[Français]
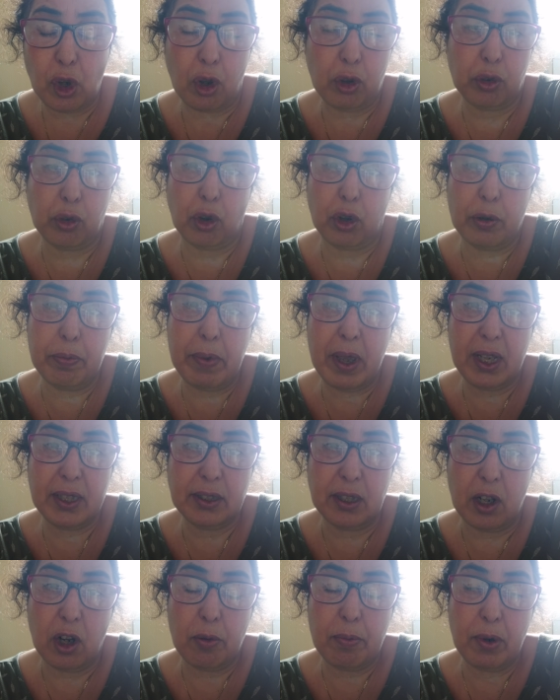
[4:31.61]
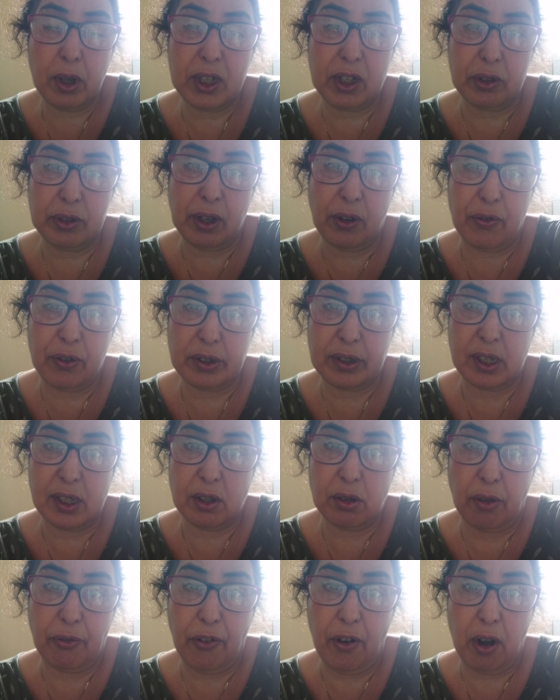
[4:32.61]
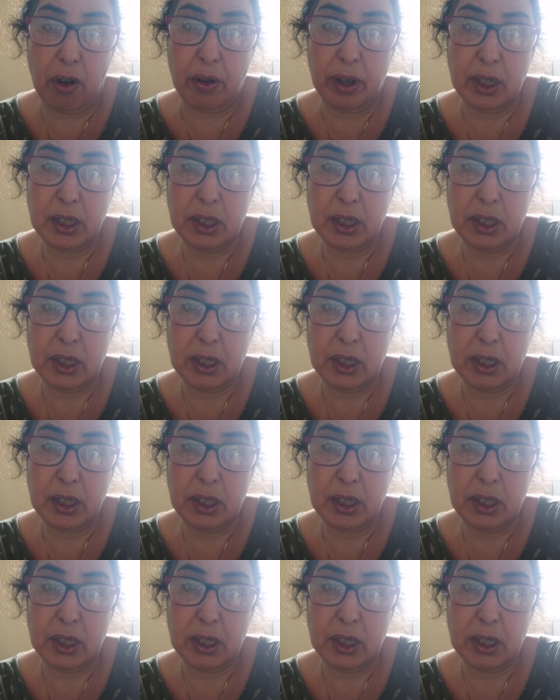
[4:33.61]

En tant que mère, c'est normal qu'elle défense ses enfants.